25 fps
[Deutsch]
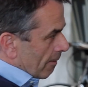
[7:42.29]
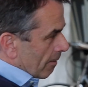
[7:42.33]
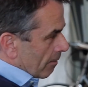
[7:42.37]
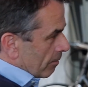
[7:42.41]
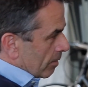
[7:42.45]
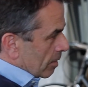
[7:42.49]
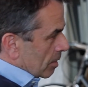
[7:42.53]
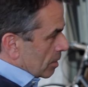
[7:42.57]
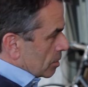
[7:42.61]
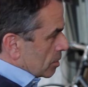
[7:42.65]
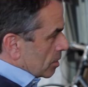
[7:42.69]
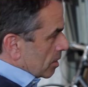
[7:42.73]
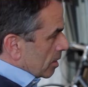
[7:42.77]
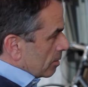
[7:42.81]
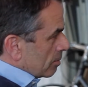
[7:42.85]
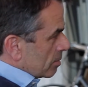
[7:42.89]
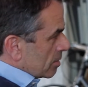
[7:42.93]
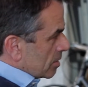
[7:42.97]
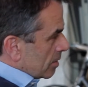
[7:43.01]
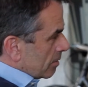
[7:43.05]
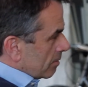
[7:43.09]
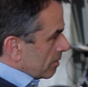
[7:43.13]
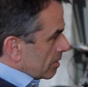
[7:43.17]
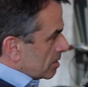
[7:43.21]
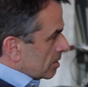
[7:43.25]
Weil das
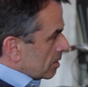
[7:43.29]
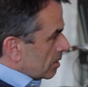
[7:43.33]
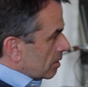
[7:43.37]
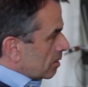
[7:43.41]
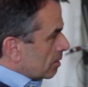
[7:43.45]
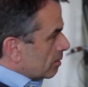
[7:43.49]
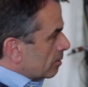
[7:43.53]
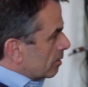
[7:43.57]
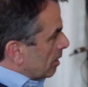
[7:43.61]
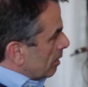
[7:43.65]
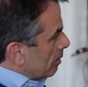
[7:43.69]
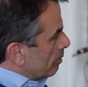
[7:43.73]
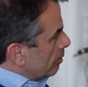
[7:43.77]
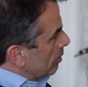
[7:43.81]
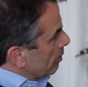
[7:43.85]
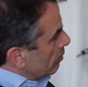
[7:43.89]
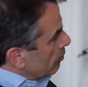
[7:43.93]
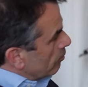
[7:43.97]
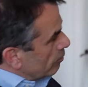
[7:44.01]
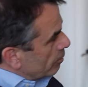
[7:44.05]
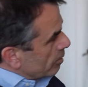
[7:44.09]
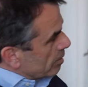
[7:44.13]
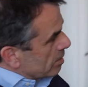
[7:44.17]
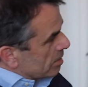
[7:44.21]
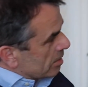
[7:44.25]
Schlimmste, was einem in dem
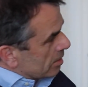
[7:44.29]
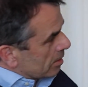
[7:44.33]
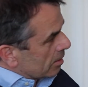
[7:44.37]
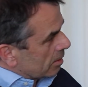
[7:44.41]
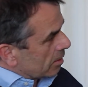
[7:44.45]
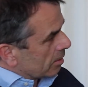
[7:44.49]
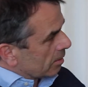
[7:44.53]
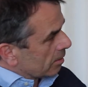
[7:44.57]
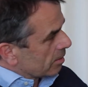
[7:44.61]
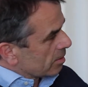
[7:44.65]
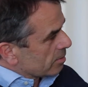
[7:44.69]
Beruf passieren kann,